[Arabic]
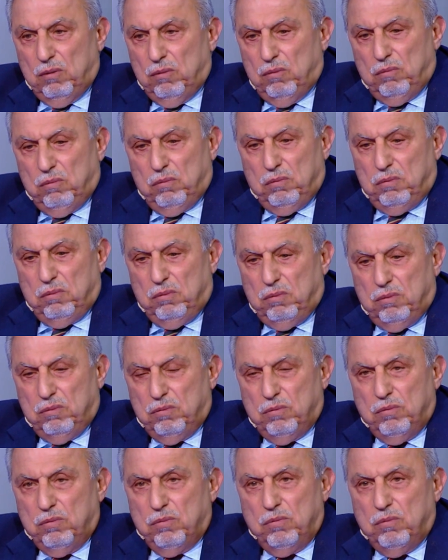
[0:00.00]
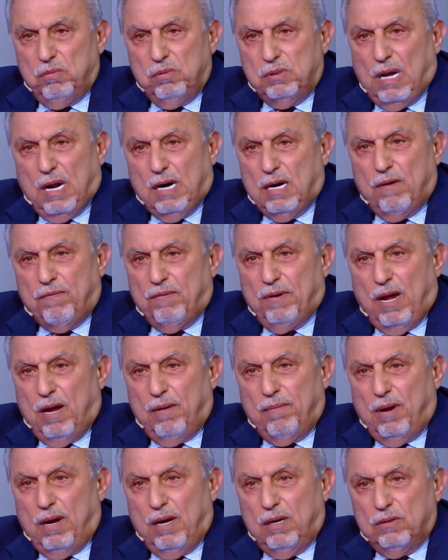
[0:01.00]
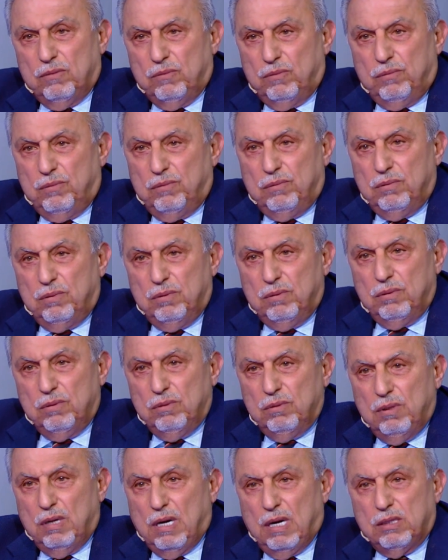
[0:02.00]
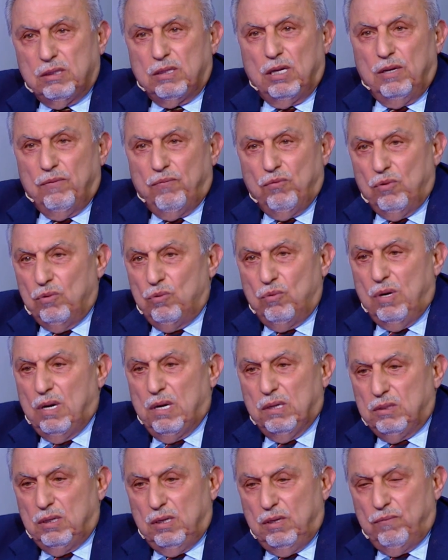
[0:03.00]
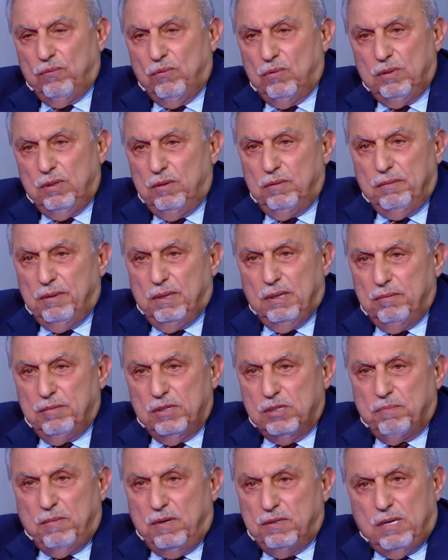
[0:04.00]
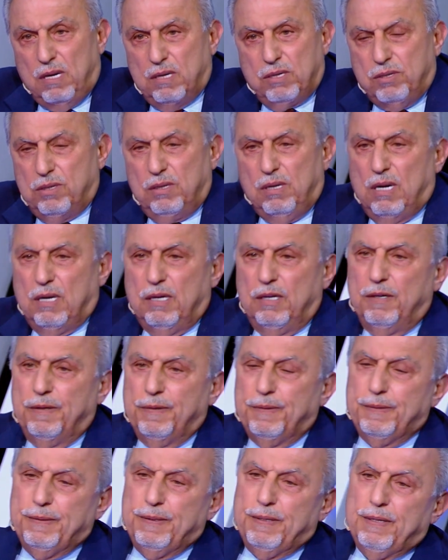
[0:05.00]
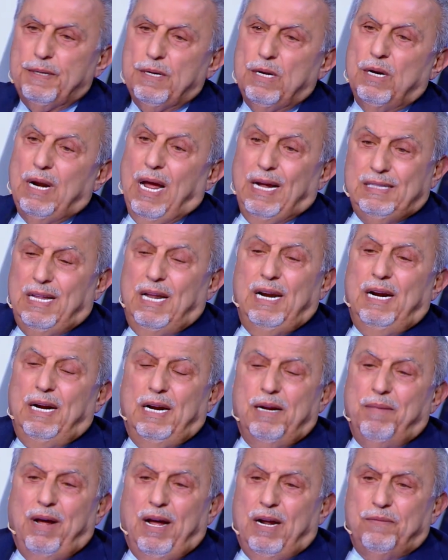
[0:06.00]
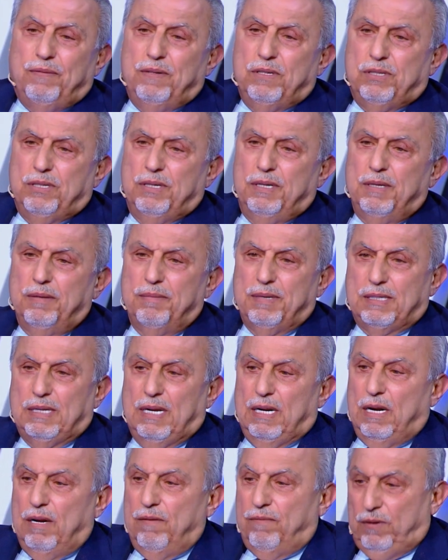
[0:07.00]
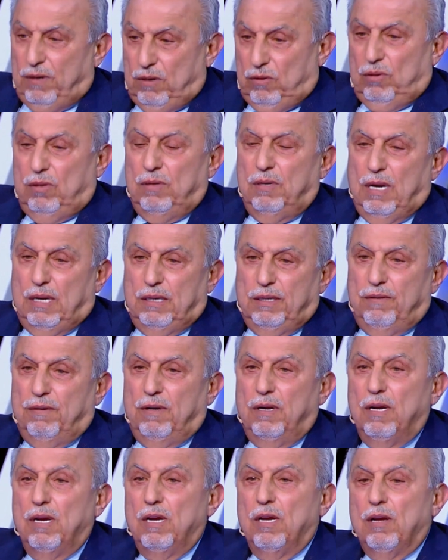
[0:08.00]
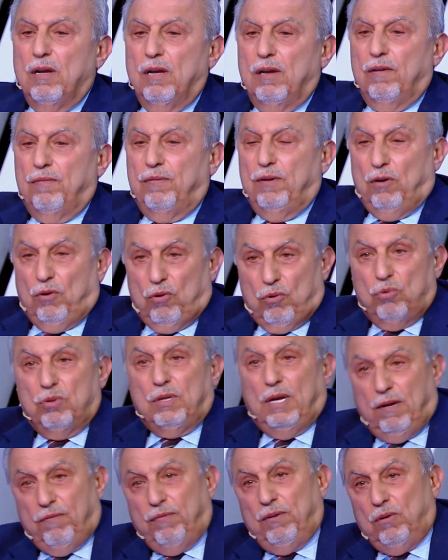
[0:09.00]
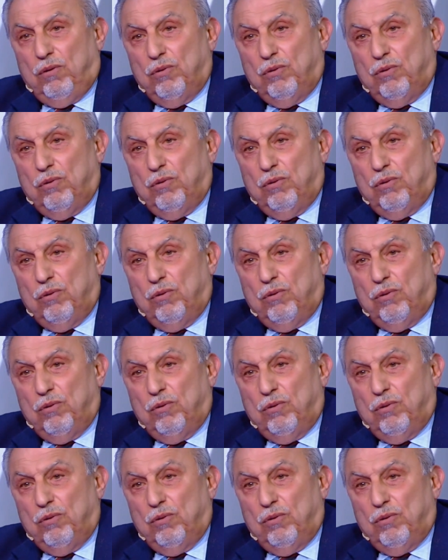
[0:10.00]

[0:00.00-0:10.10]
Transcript: وتعرفنا على بعض واخذت تليفونه واخذ تليفوني بس ما صار شيء يعني لحد هلا احنا ما عارفين شيء بس انا في يعني في عروض ايه في